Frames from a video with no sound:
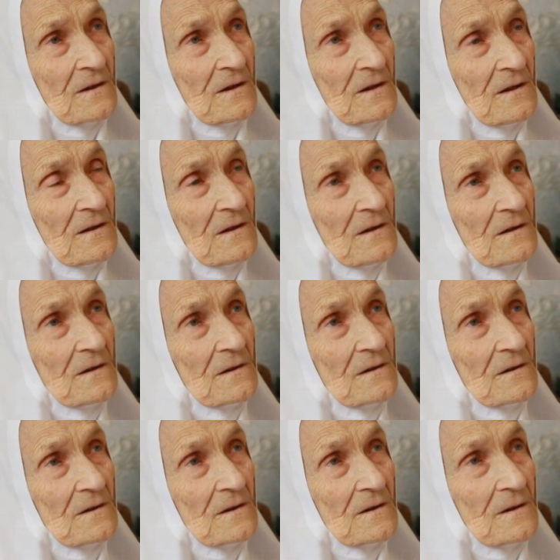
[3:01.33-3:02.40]
и,
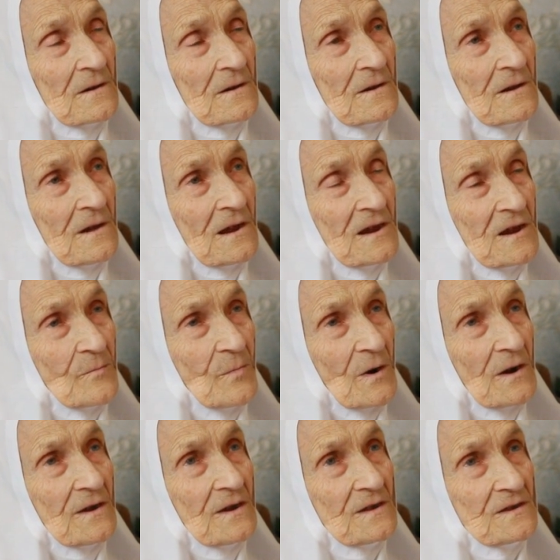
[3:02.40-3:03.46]
и
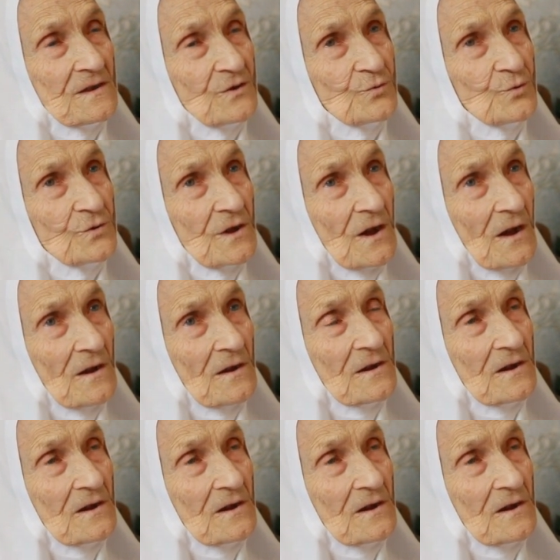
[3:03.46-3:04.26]
либо идти туда,